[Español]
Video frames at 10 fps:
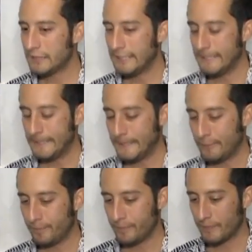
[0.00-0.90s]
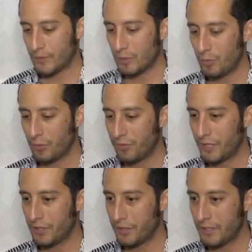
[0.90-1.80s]
Eh, estoy muy
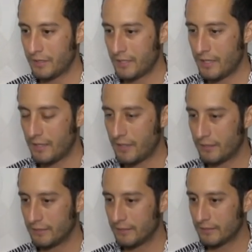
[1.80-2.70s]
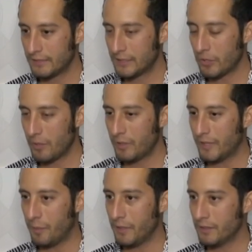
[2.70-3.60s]
contento de esta, nueva
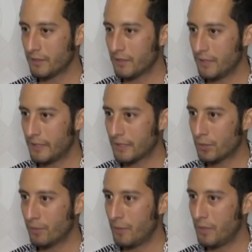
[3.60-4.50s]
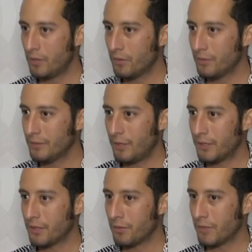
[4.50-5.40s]
etapa eh, que estoy viviendo
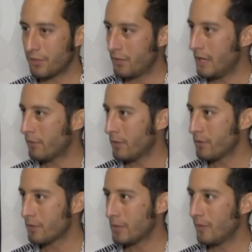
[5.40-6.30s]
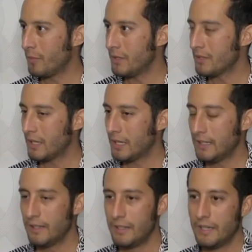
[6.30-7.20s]
ahorita con National Records como mi
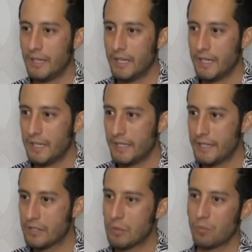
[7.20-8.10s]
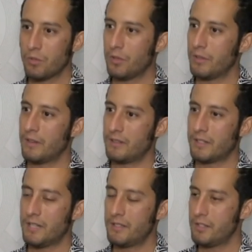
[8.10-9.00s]
disquera. Y es como el
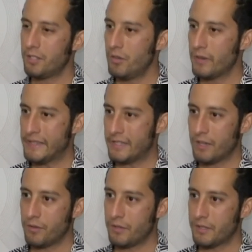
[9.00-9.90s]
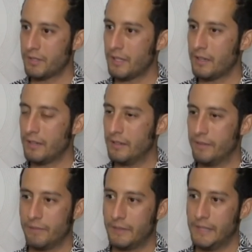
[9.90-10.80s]
tercer sencillo que saco de esta
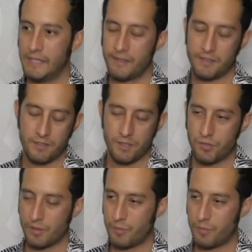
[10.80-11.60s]
línea de sencillos que